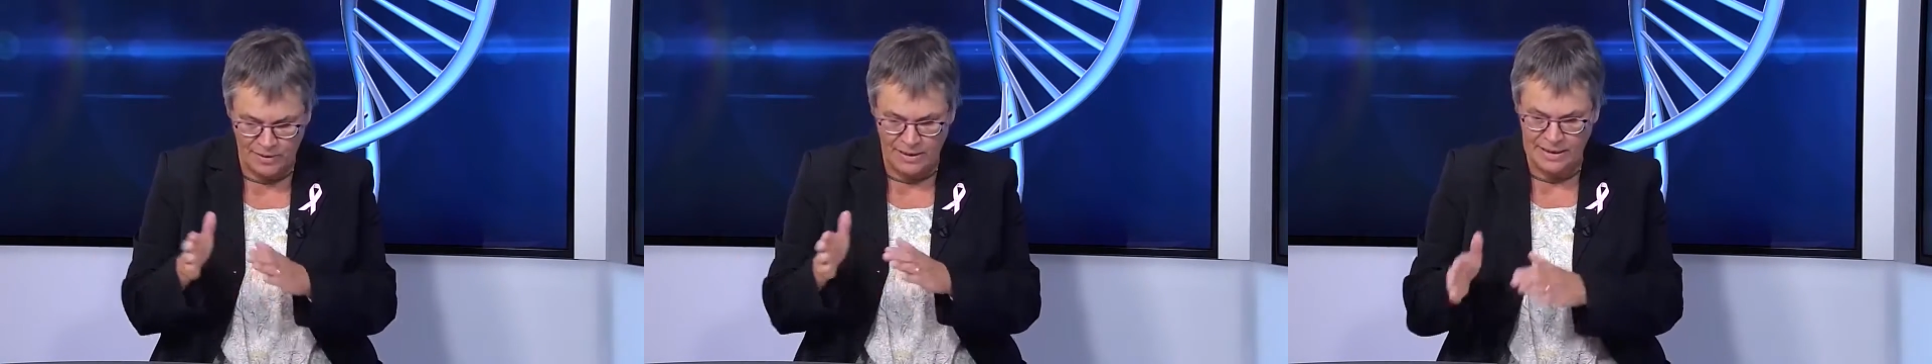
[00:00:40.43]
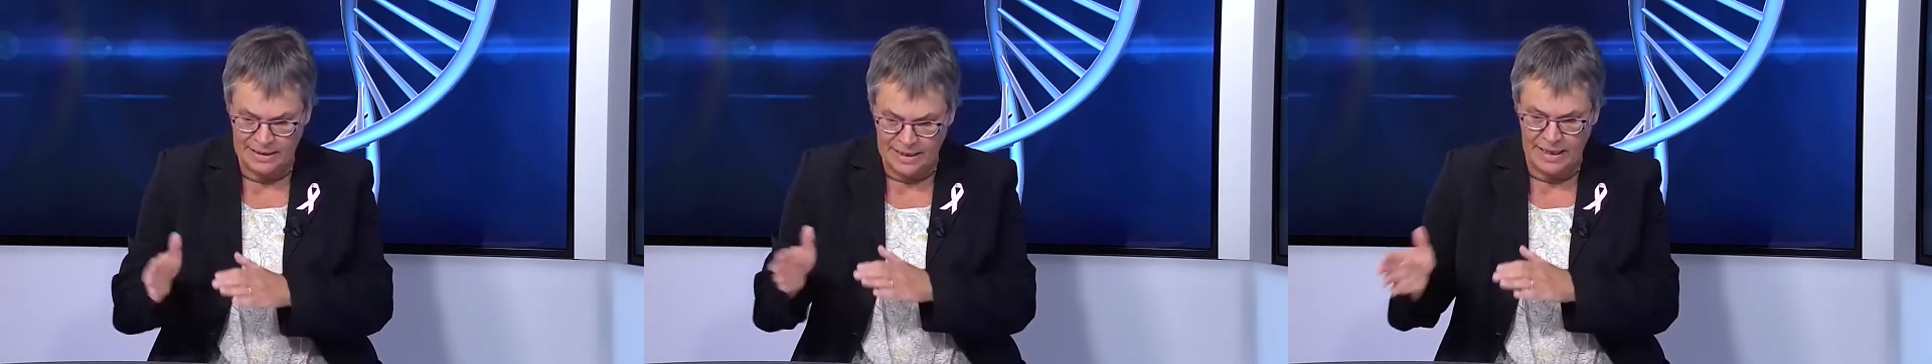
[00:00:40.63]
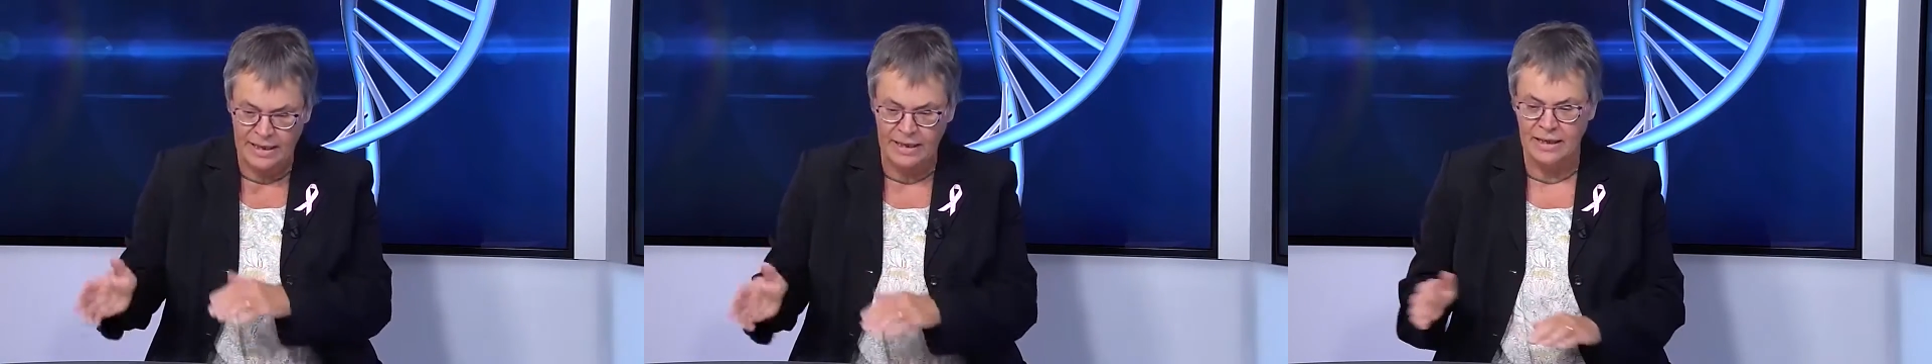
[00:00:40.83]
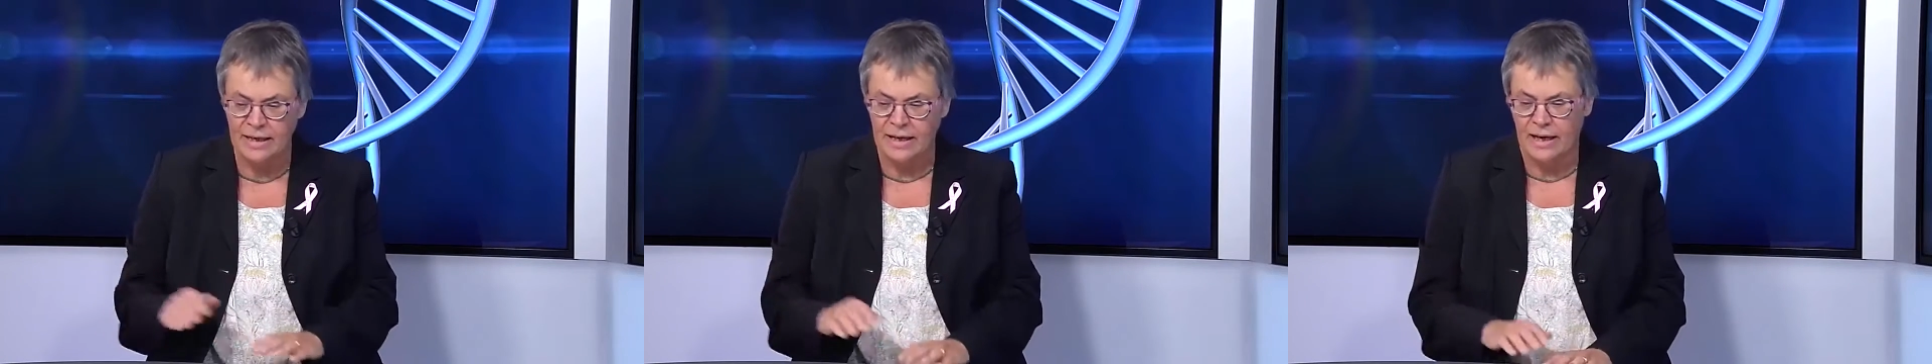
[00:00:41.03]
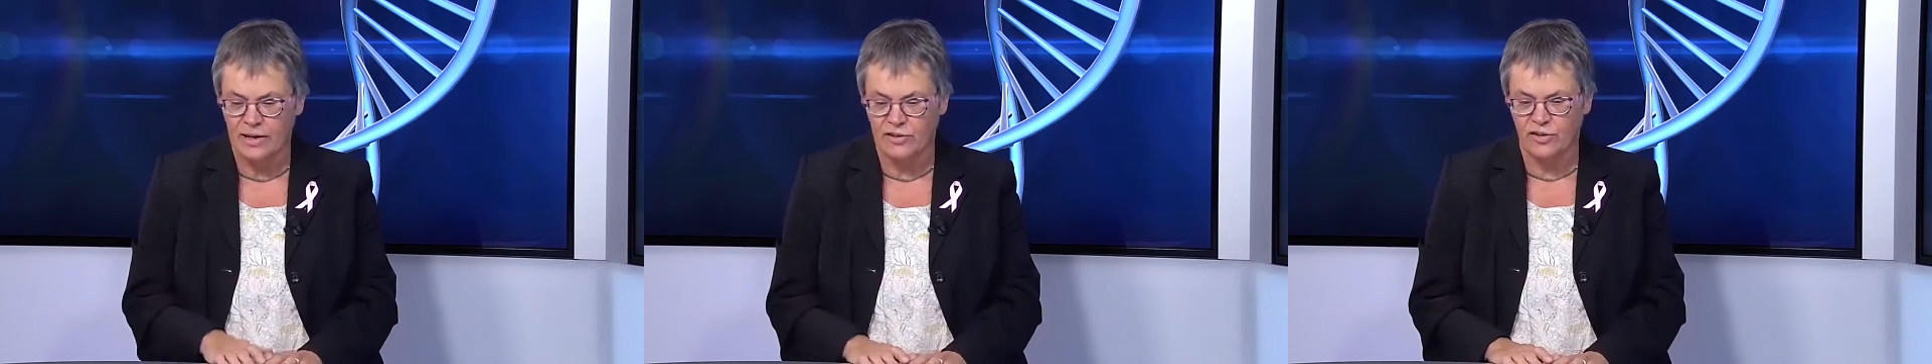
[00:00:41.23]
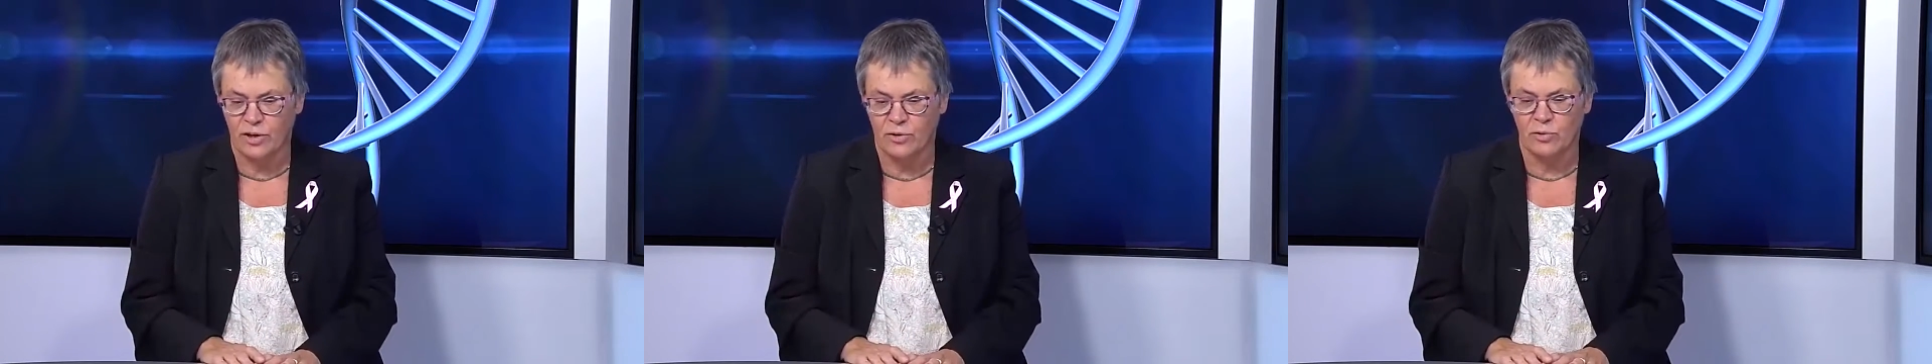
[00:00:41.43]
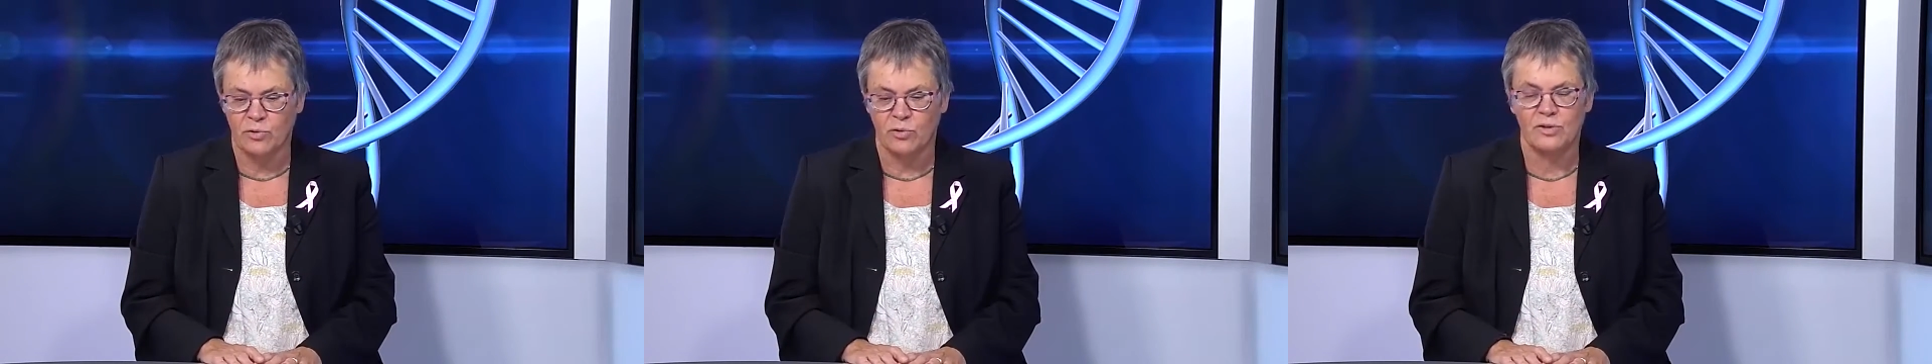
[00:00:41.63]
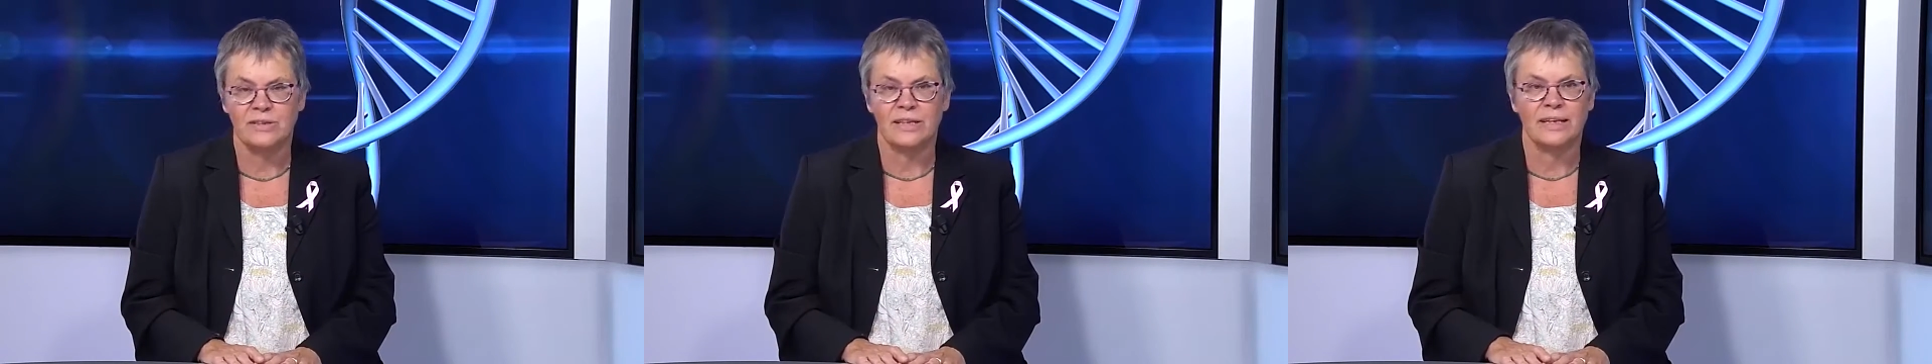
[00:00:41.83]
dédiés à chacune
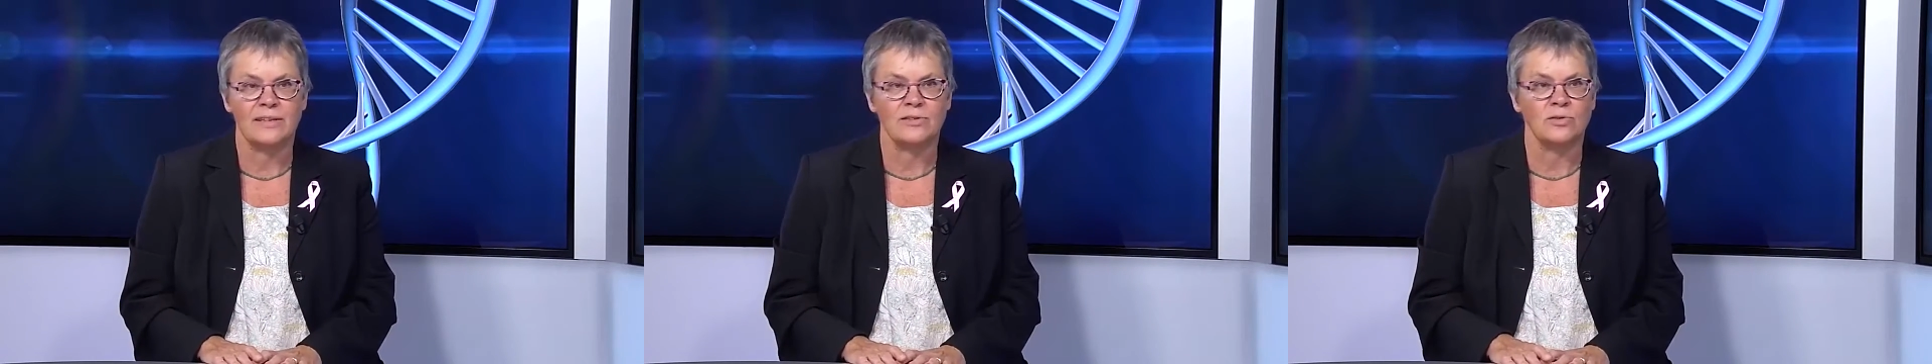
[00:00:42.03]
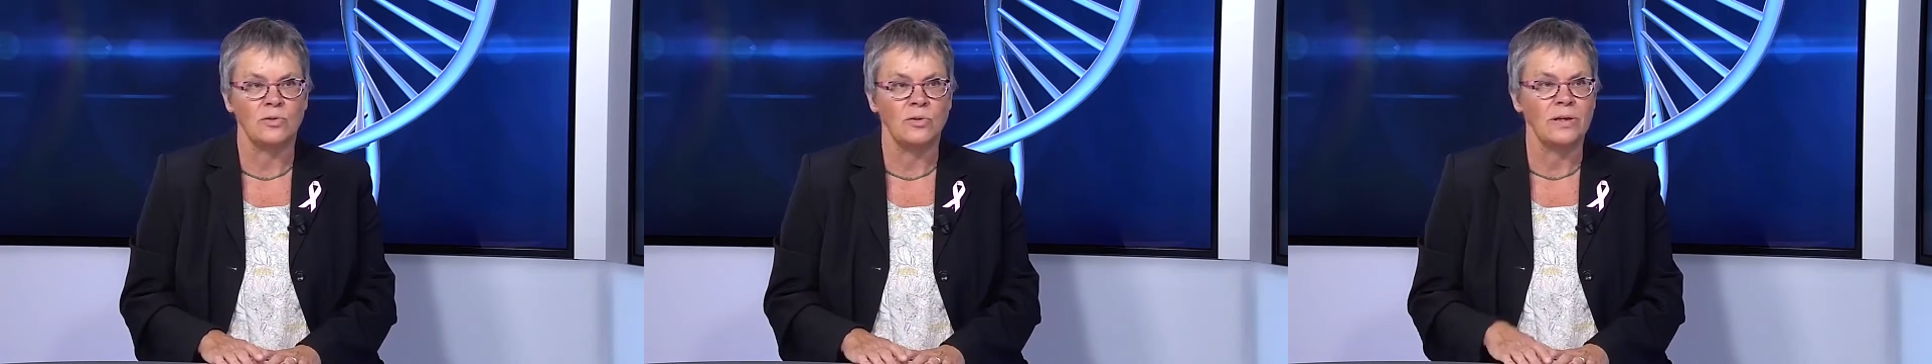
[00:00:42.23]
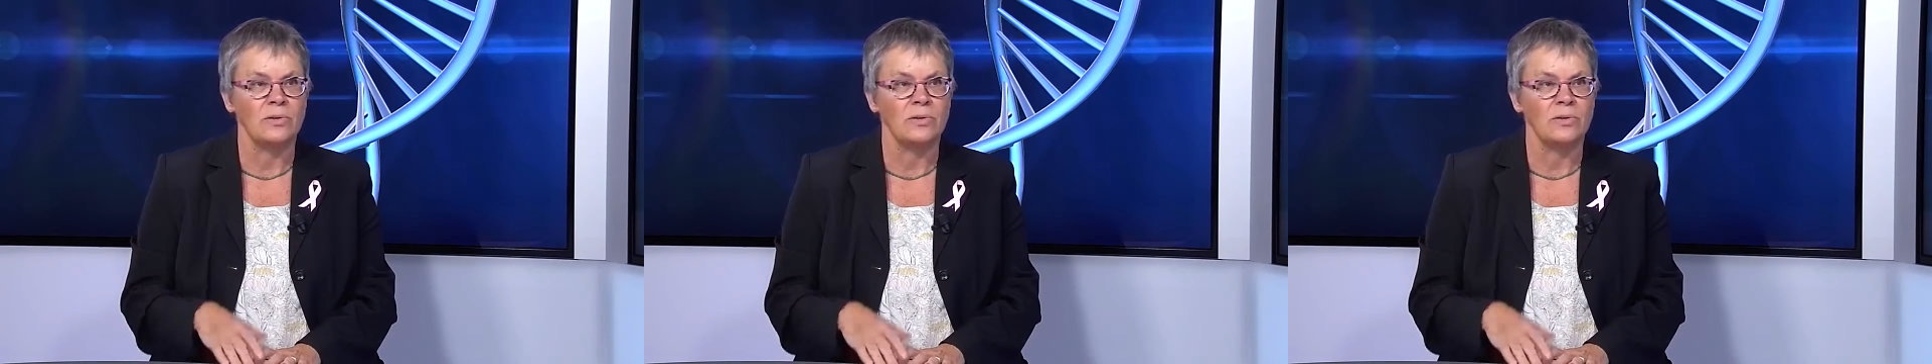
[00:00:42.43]
de ces questions.